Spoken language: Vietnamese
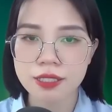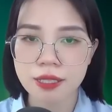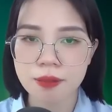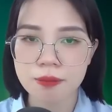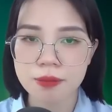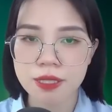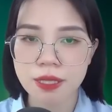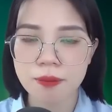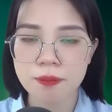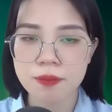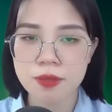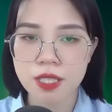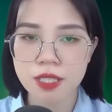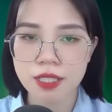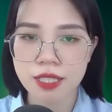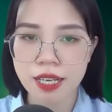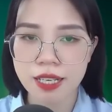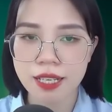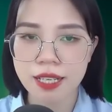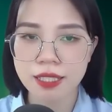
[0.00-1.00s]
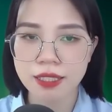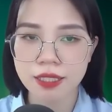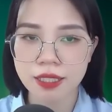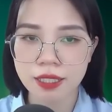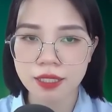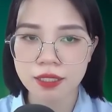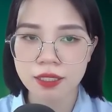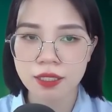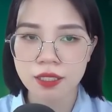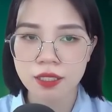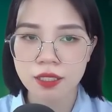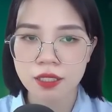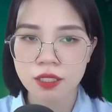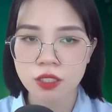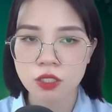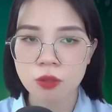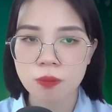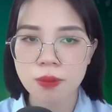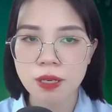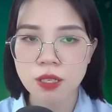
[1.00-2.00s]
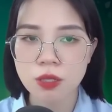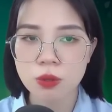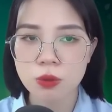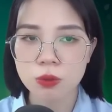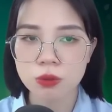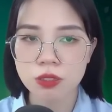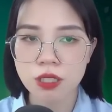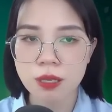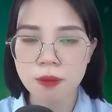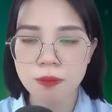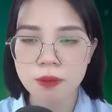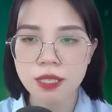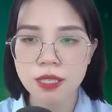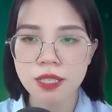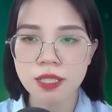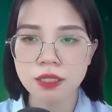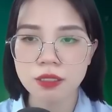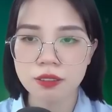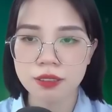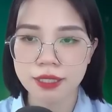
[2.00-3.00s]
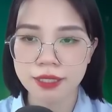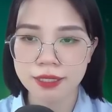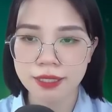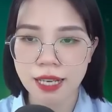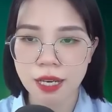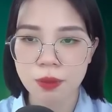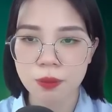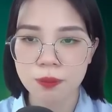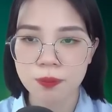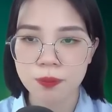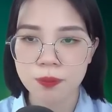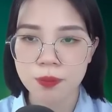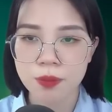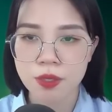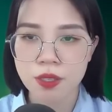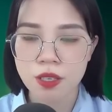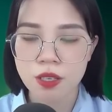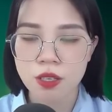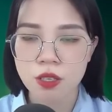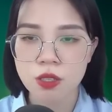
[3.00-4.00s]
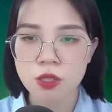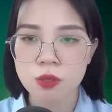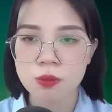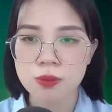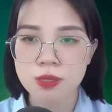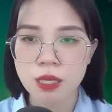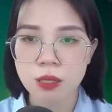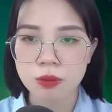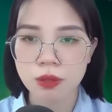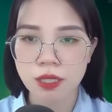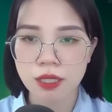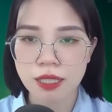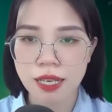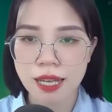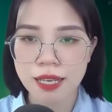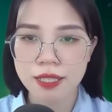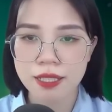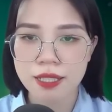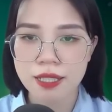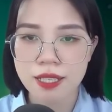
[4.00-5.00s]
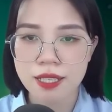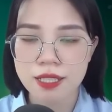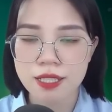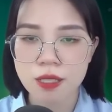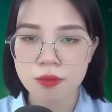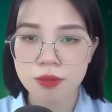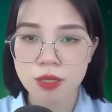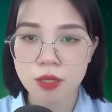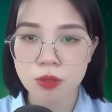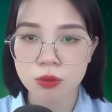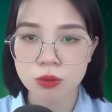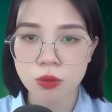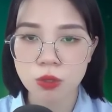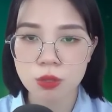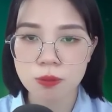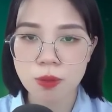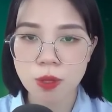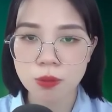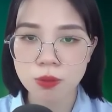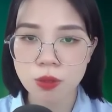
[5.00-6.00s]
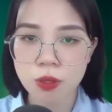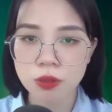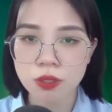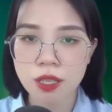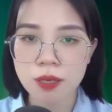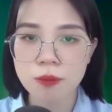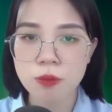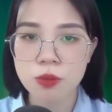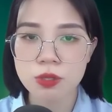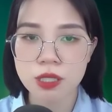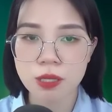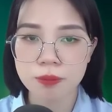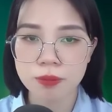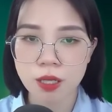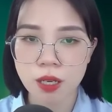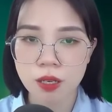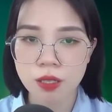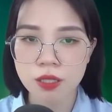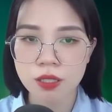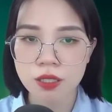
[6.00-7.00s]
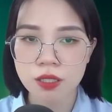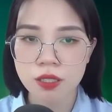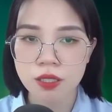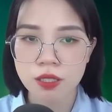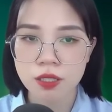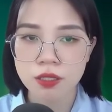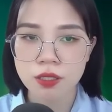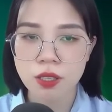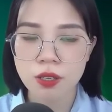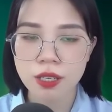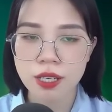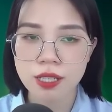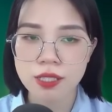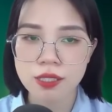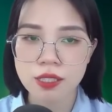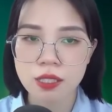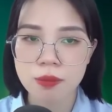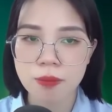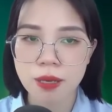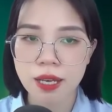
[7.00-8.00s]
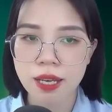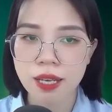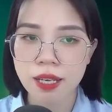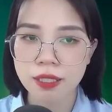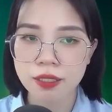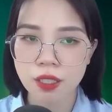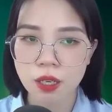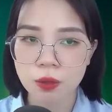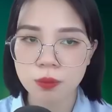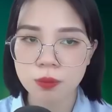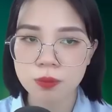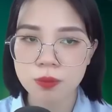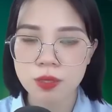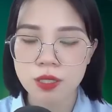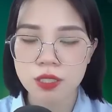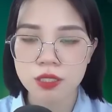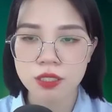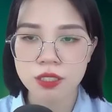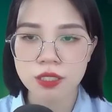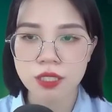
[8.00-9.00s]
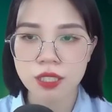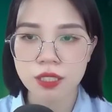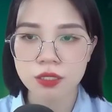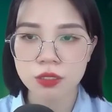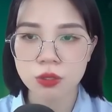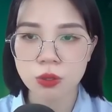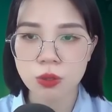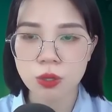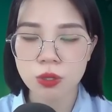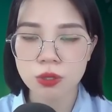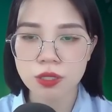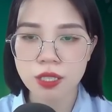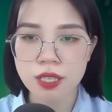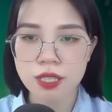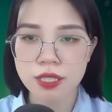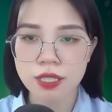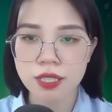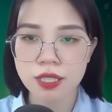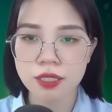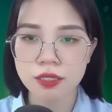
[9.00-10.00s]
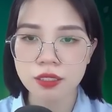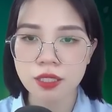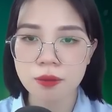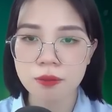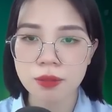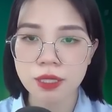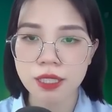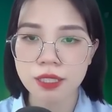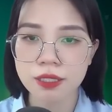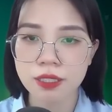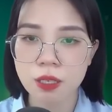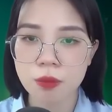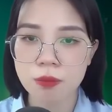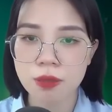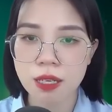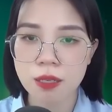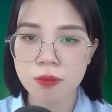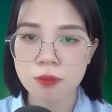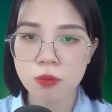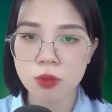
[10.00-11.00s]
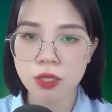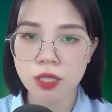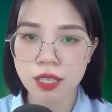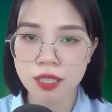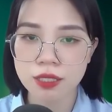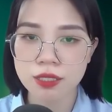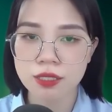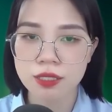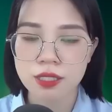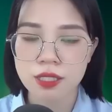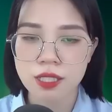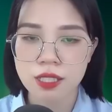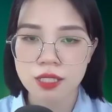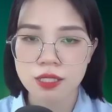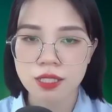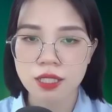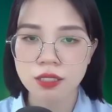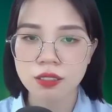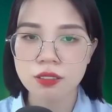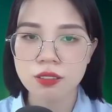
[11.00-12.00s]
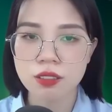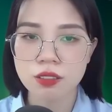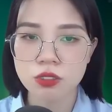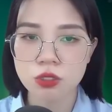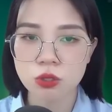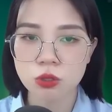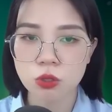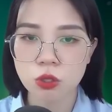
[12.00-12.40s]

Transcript: Thấy Thẩm Đình uống vui vẻ, Hứa Vi Vi nháy mắt với tôi. Giáo sư Thẩm, còn anh, nghe nói lúc học đại học anh có bạn gái hả? Thẩm Đình rất tự nhiên lắc đầu. Không có, Lâm Hân là mối tình đầu của tôi.